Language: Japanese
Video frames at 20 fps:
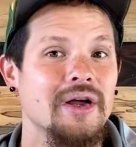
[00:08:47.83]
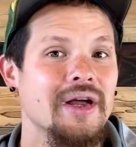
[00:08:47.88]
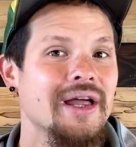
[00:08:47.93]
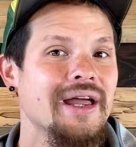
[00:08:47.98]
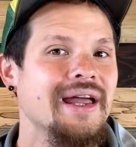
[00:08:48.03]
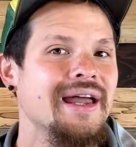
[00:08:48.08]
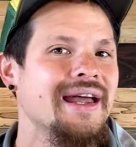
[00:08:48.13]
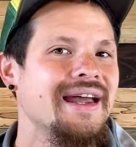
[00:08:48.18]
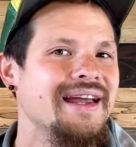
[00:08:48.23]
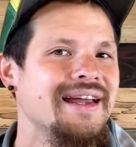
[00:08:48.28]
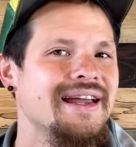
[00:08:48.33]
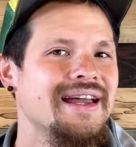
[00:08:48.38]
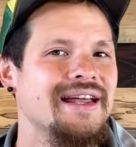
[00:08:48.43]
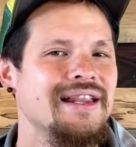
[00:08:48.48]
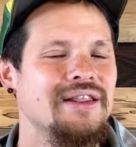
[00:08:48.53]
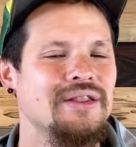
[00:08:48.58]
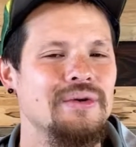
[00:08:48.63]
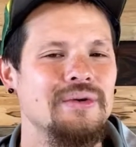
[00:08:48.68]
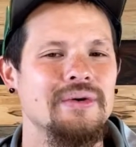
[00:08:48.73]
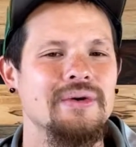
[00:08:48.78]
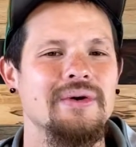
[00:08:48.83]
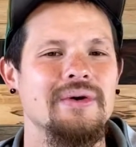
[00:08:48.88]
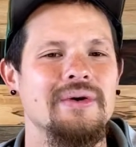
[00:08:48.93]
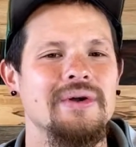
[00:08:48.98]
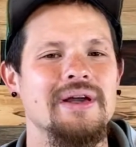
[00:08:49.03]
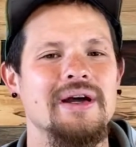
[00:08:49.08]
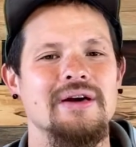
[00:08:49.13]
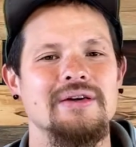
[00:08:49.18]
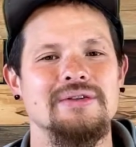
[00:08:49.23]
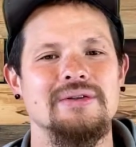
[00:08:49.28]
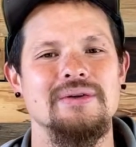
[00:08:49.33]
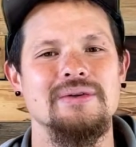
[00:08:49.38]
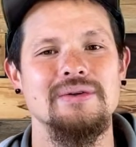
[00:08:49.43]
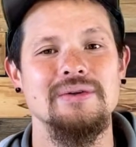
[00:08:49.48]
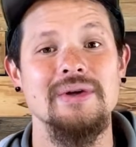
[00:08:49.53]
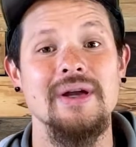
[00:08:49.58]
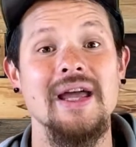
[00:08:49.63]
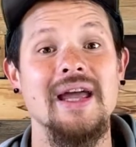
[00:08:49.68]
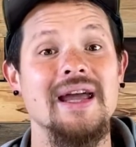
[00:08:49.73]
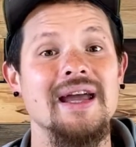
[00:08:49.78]
永遠の約
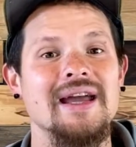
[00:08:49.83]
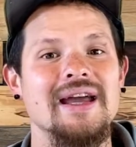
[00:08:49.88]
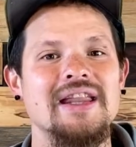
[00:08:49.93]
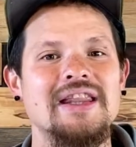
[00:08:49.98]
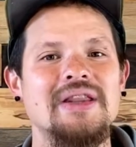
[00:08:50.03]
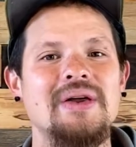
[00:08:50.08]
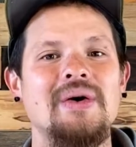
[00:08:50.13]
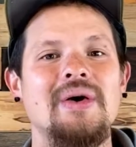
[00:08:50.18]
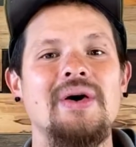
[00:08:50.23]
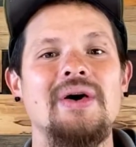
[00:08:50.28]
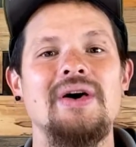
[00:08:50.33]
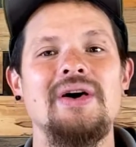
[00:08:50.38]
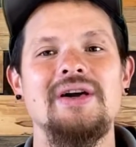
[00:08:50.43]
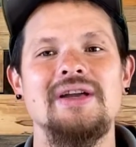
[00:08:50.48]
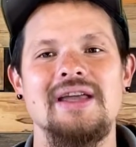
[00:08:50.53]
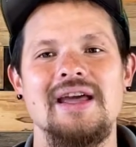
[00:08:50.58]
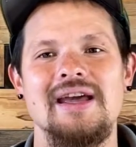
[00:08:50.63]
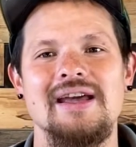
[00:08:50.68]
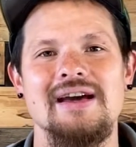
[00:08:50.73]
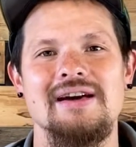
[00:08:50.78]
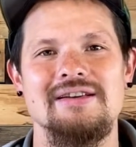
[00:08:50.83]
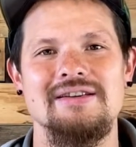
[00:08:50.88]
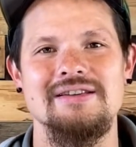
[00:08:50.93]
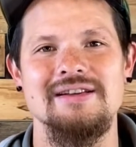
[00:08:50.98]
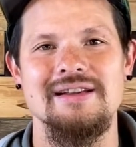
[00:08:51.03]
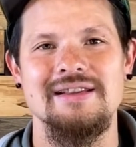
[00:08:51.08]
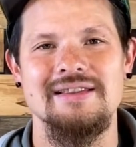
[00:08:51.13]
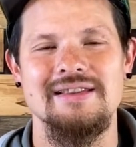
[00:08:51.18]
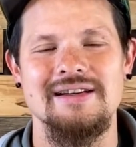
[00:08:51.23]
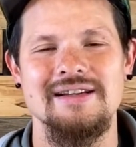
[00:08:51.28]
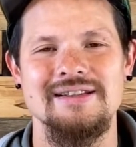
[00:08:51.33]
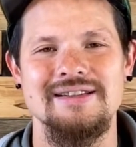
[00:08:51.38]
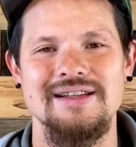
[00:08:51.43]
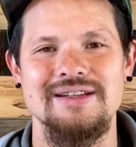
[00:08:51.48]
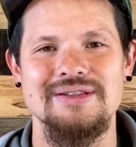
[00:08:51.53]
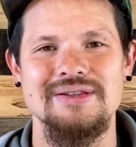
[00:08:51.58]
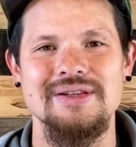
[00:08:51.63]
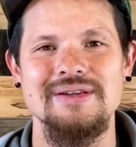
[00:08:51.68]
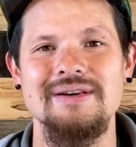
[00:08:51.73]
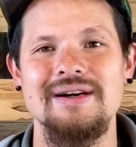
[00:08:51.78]
束、永遠の契約だった。聖
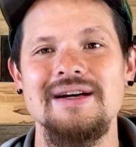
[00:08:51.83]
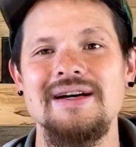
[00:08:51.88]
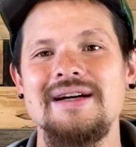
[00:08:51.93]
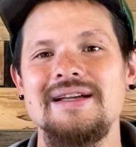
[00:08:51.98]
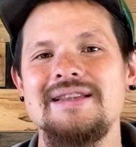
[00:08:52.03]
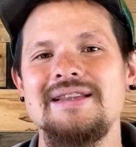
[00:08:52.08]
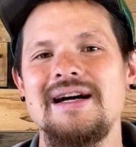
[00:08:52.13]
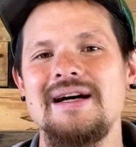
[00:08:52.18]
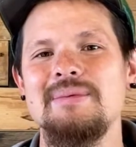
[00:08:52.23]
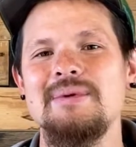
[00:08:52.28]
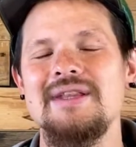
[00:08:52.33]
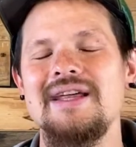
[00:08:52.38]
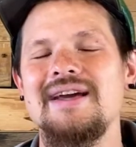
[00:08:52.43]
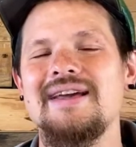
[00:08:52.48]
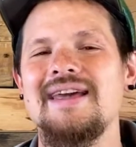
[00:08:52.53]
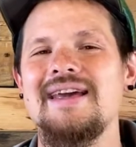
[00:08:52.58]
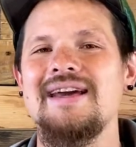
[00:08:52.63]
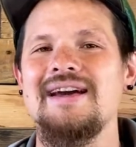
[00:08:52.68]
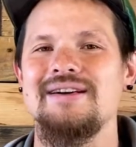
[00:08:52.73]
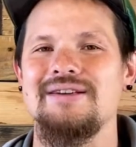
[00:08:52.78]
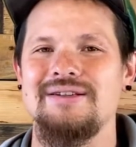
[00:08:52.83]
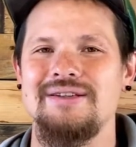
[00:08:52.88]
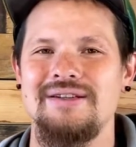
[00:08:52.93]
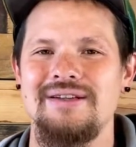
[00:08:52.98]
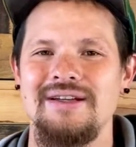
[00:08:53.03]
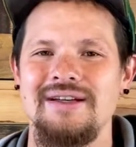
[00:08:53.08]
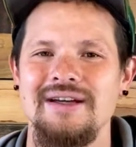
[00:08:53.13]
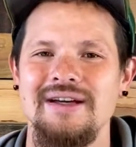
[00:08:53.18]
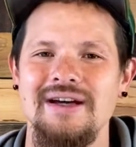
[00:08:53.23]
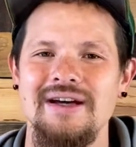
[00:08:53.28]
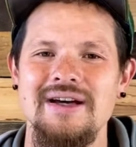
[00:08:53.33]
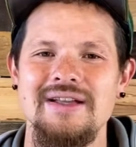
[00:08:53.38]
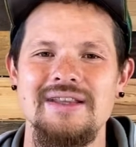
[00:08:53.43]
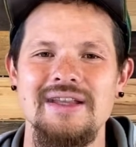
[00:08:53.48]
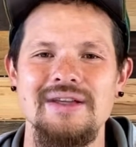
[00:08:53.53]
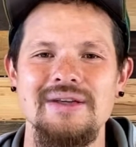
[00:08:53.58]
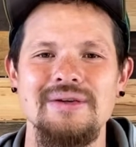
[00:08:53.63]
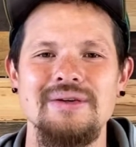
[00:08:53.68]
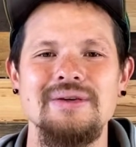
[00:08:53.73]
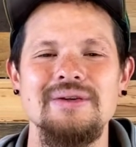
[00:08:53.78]
書ではダビデ契約って
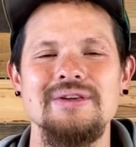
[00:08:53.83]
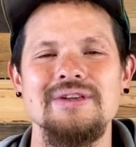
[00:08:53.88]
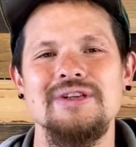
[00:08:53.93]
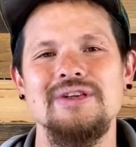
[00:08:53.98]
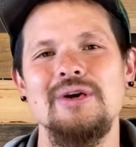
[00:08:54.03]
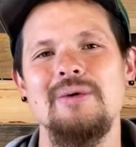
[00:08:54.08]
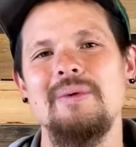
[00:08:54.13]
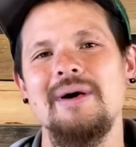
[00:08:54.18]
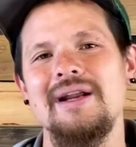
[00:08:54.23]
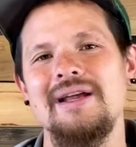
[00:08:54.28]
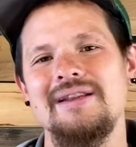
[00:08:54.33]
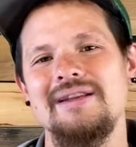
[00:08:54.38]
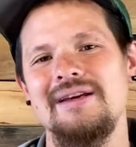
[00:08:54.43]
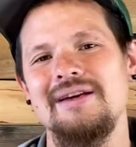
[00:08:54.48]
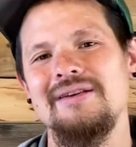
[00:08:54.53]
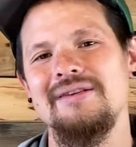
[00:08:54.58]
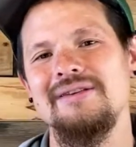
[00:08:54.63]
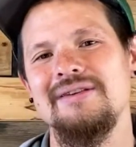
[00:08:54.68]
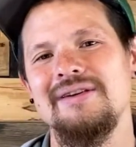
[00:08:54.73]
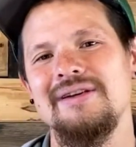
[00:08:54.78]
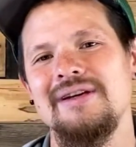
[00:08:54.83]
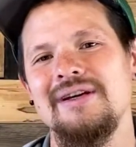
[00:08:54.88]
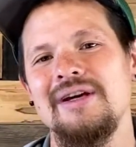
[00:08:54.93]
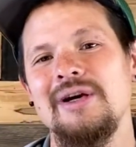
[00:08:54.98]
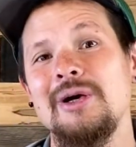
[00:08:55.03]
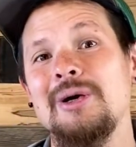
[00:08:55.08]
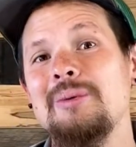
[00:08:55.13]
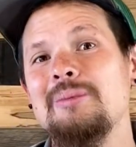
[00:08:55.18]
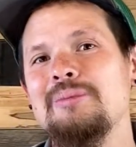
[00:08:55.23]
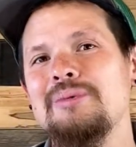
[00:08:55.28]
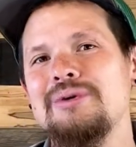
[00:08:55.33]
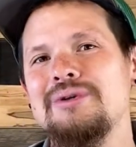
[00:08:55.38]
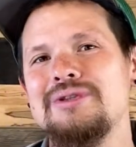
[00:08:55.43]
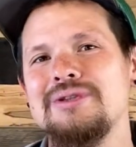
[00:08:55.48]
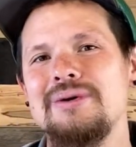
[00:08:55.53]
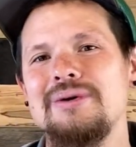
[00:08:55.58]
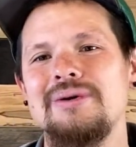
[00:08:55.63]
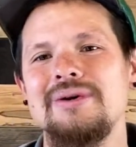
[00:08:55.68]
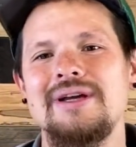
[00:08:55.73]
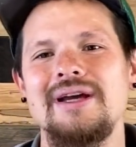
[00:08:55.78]
いうふうに呼ばれている。無
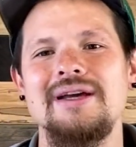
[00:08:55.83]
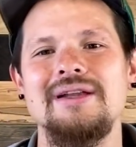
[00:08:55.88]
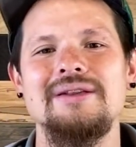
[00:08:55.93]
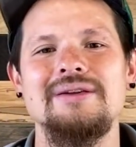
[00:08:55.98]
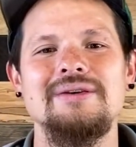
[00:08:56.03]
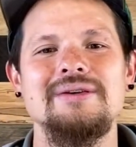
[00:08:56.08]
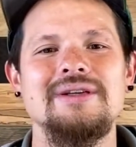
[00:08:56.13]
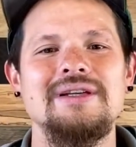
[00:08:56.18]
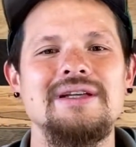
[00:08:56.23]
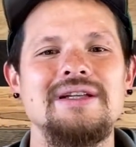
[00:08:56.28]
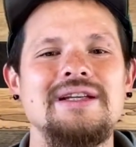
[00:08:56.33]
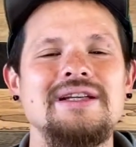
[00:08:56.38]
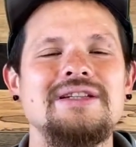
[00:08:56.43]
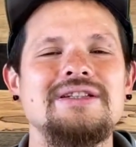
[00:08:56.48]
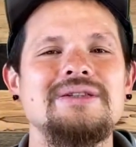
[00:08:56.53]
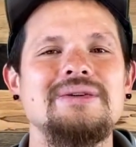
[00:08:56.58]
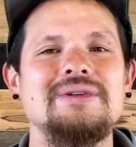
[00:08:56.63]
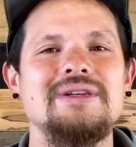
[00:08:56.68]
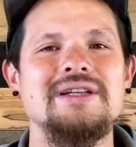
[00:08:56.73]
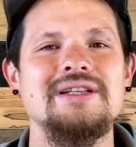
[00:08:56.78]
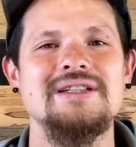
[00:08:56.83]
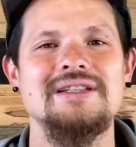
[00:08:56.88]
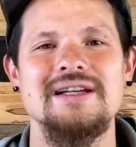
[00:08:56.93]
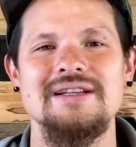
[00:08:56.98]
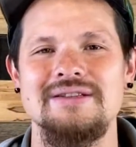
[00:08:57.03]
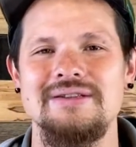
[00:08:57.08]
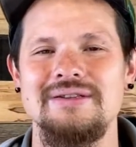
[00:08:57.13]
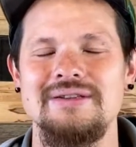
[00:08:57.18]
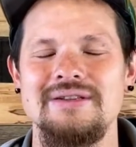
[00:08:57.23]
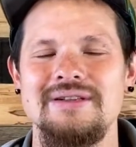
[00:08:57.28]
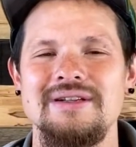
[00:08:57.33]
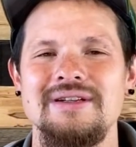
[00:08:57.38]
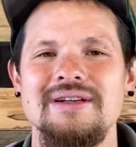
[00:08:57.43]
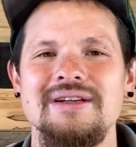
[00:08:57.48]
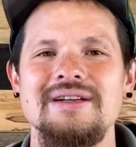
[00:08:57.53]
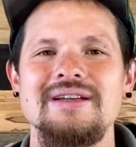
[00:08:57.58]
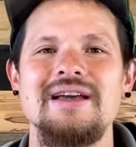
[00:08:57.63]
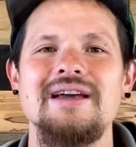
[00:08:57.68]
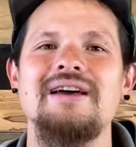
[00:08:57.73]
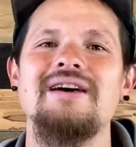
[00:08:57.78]
条件のキリストに指す
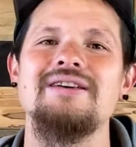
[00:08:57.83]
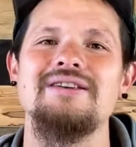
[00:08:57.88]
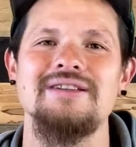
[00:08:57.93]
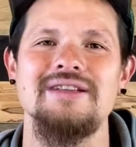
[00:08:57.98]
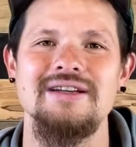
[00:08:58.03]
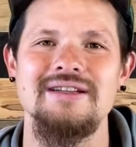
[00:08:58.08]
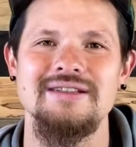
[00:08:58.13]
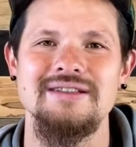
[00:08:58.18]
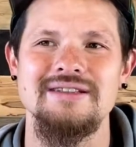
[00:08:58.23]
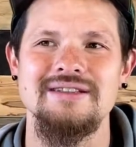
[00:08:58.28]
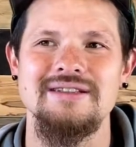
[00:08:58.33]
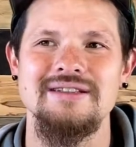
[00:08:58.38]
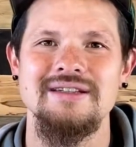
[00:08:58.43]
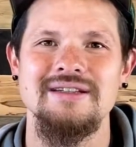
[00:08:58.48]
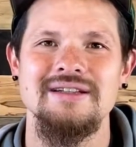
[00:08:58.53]
契約です。